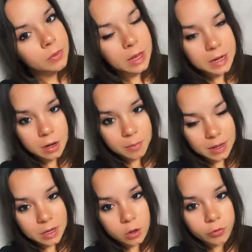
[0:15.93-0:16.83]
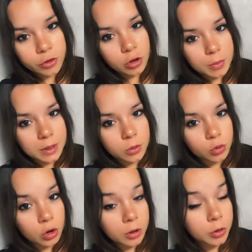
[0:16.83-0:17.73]
Daniel Maldini è ufficialmente
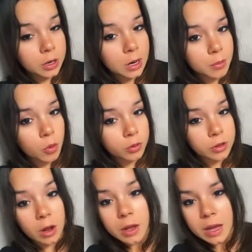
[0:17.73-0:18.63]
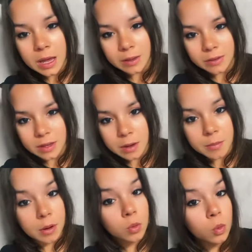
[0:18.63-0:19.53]
un giocatore del Monza e
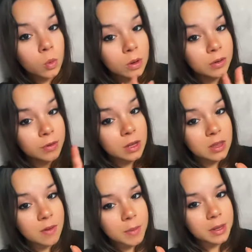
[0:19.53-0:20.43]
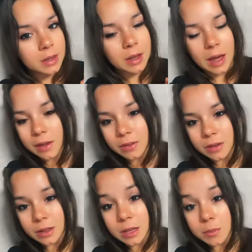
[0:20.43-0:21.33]
sembra dunque definitivamente
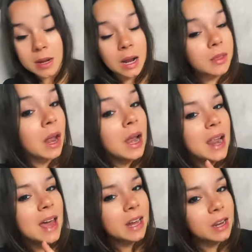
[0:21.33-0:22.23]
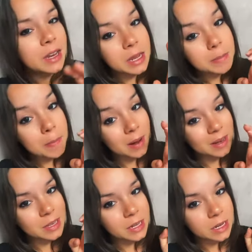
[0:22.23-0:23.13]
essere terminata l'era dei
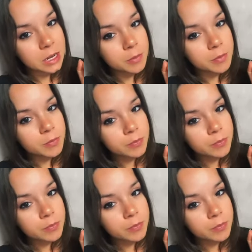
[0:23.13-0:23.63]
Maldini.